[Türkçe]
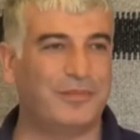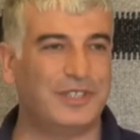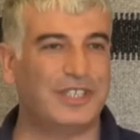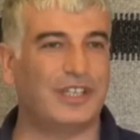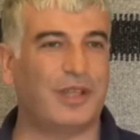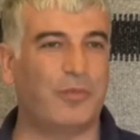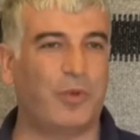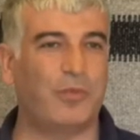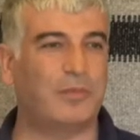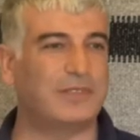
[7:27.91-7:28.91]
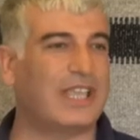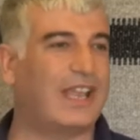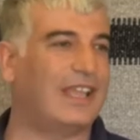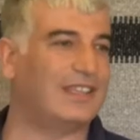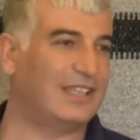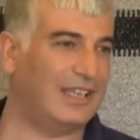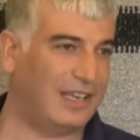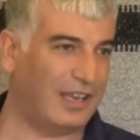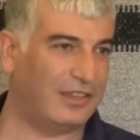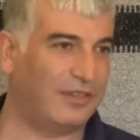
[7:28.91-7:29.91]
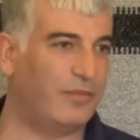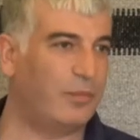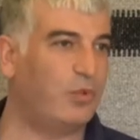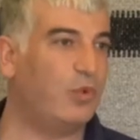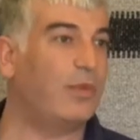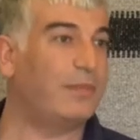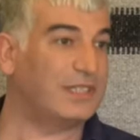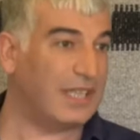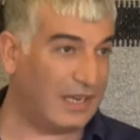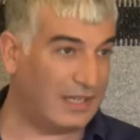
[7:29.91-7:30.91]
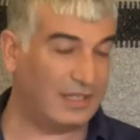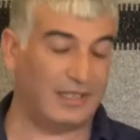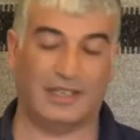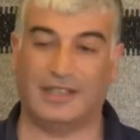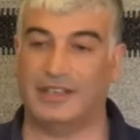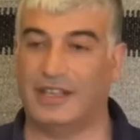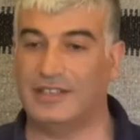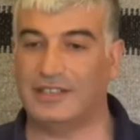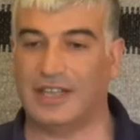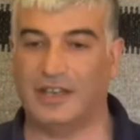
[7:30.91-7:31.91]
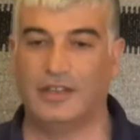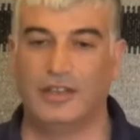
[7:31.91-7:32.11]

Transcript: İş adamı olmamız gerektiğine inandım ve büyümemiz gerektiğine de inanırken